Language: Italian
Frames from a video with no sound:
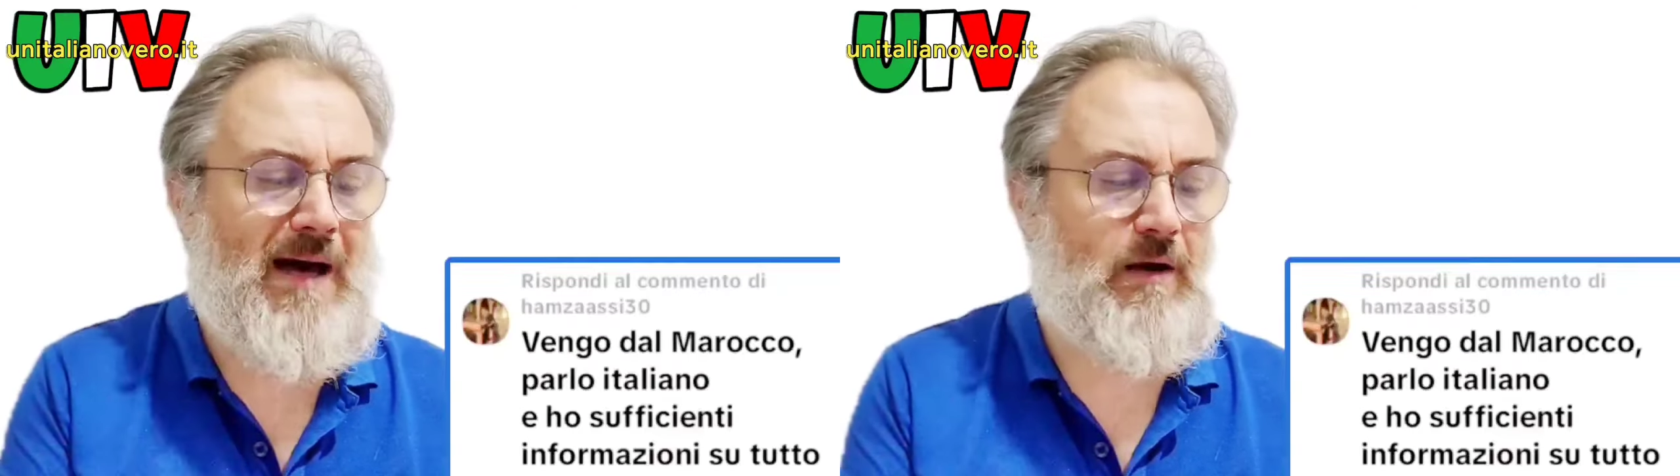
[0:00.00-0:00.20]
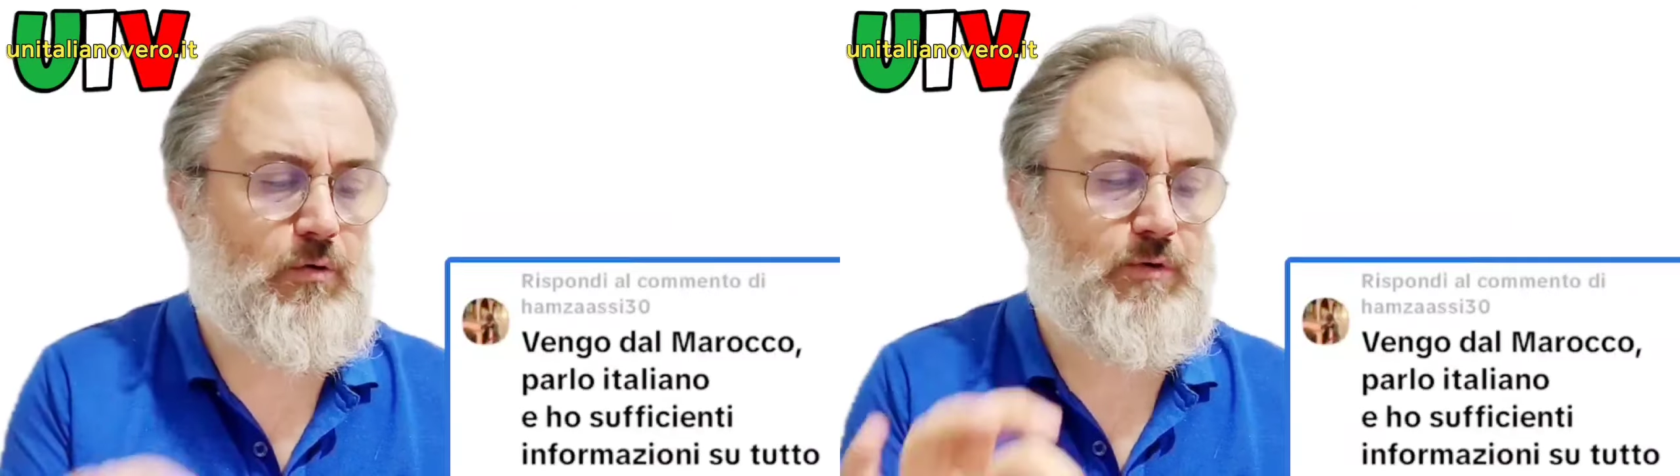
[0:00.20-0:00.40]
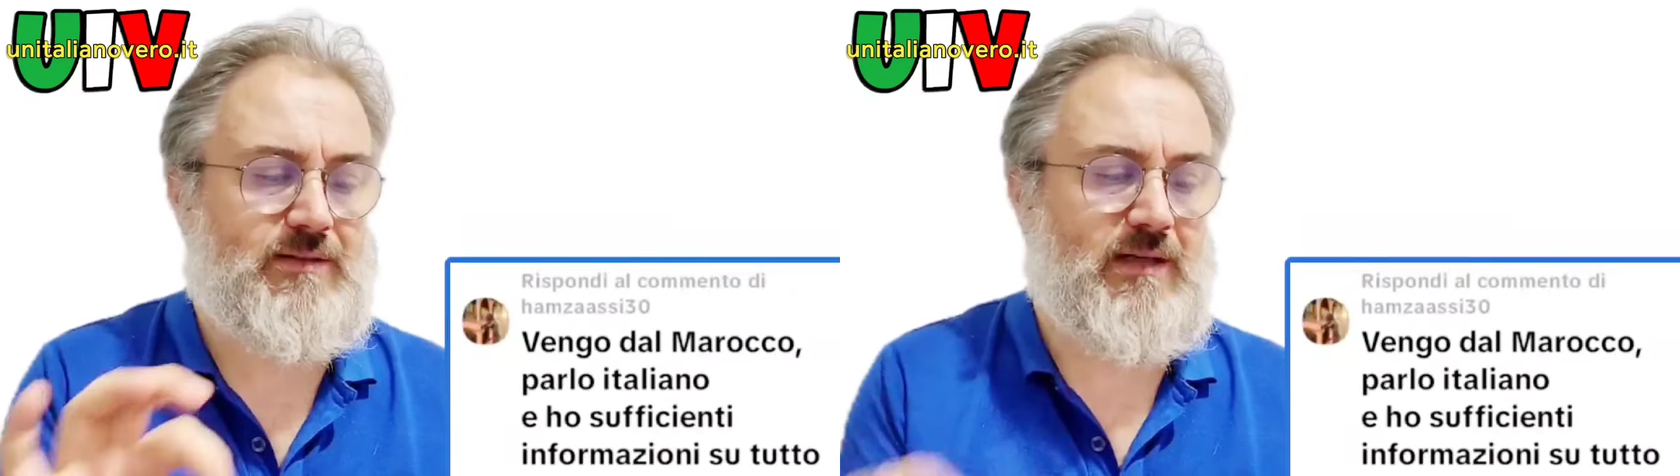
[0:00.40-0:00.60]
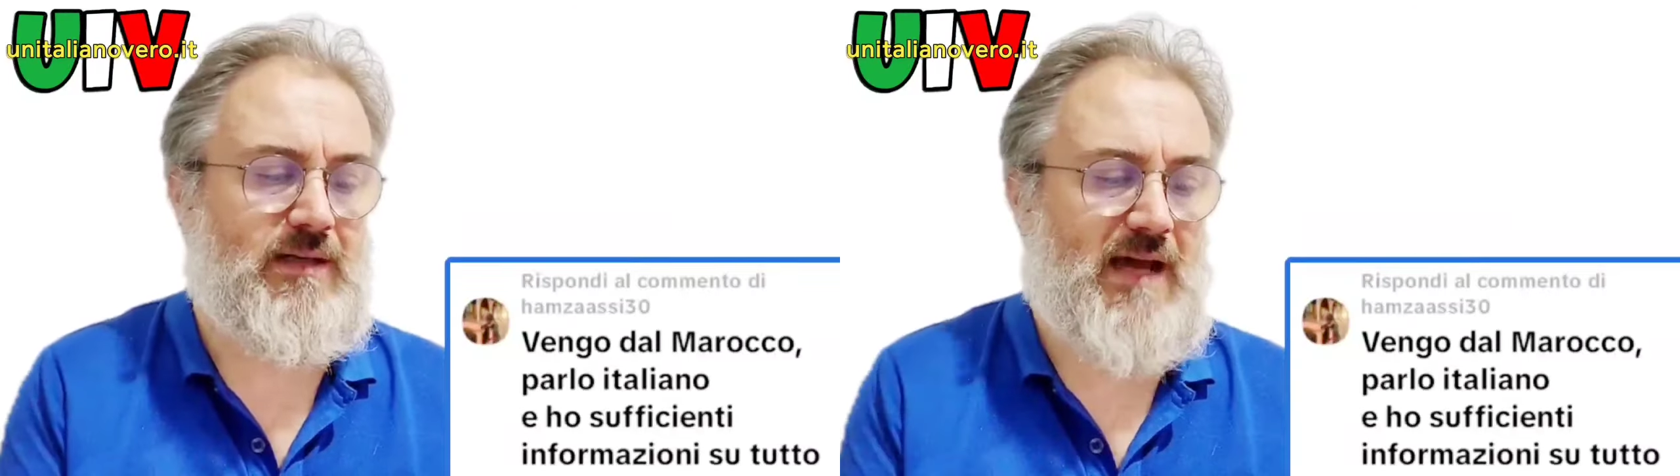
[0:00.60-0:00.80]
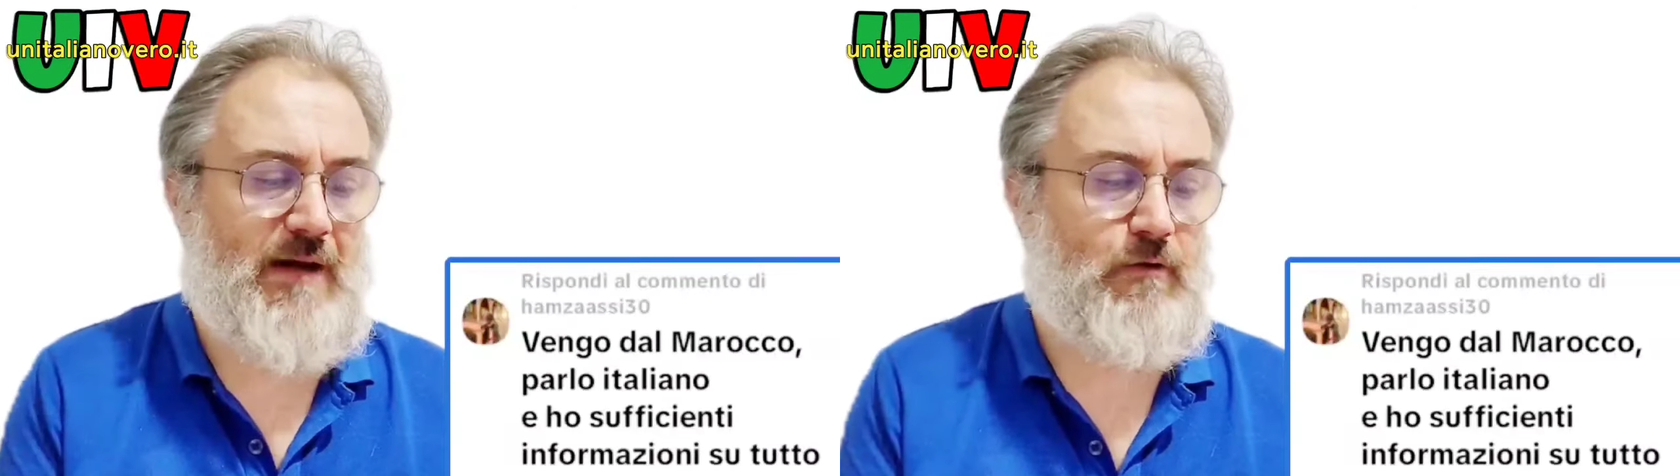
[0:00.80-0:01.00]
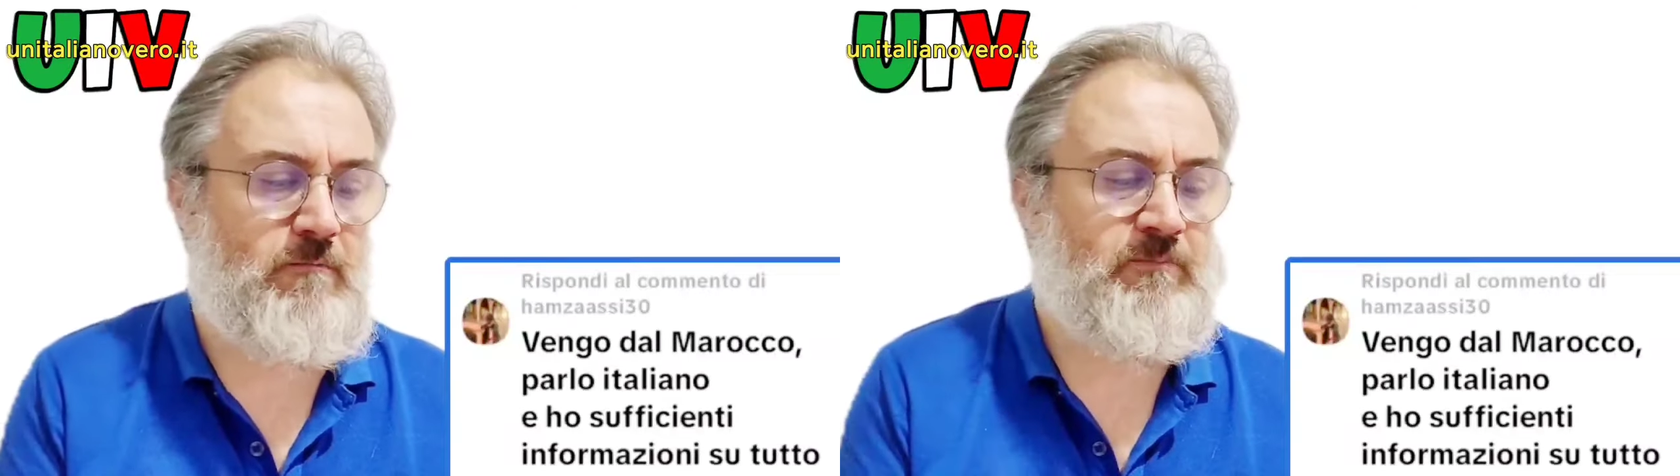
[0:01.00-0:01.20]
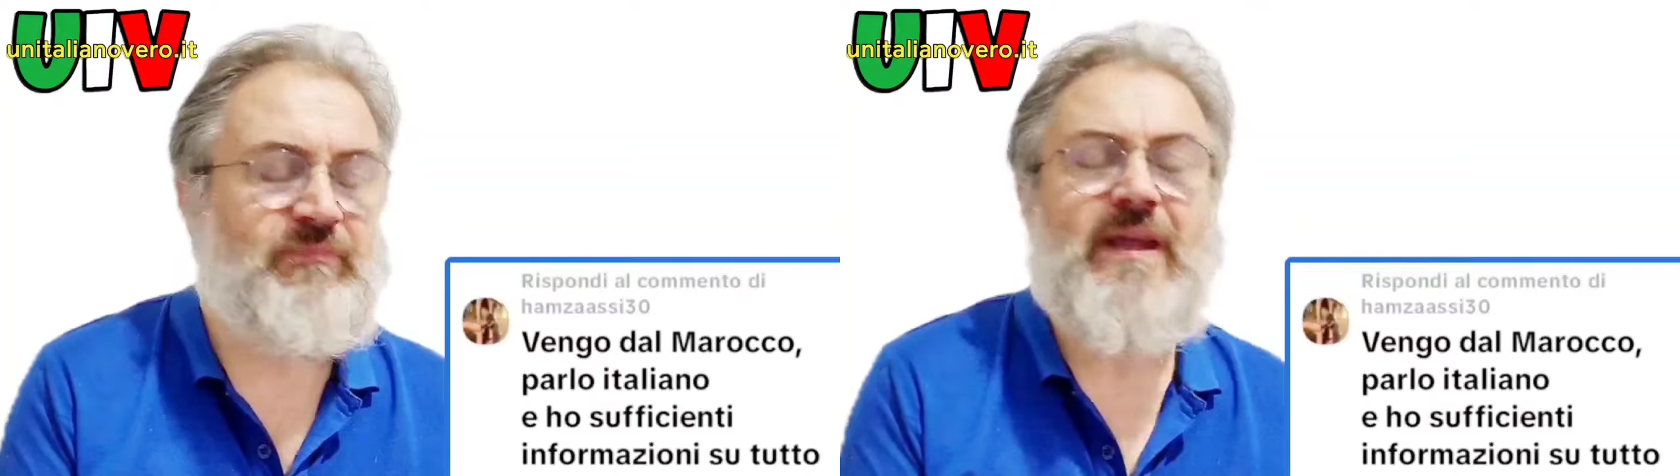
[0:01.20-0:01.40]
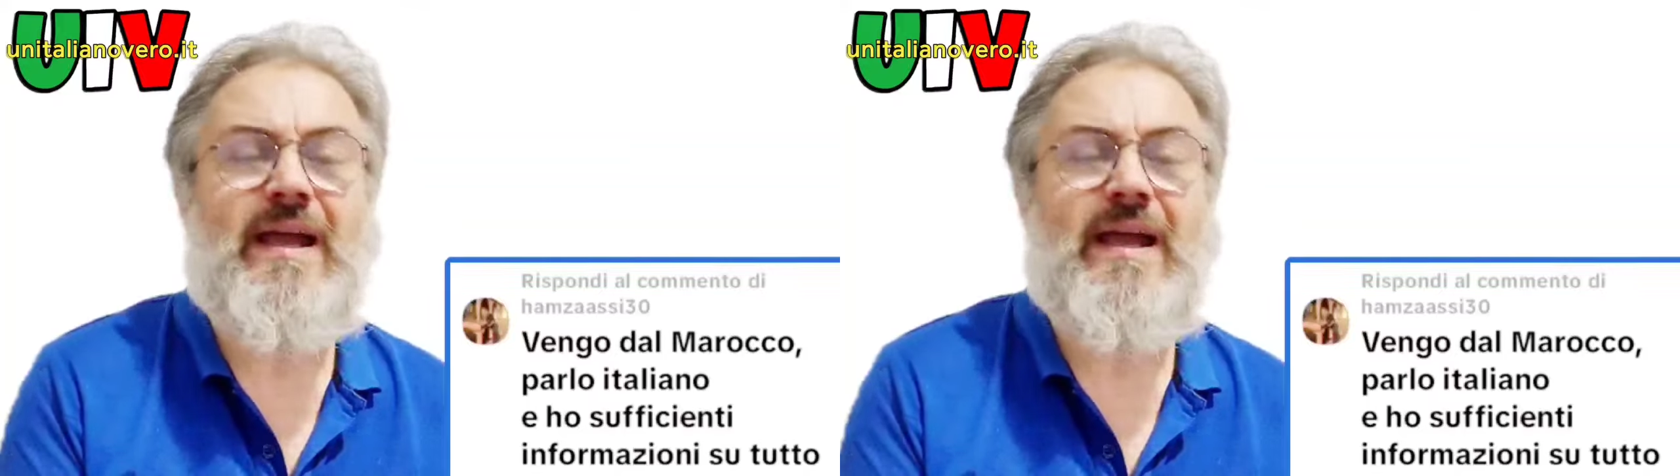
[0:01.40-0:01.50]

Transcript: parlo italiano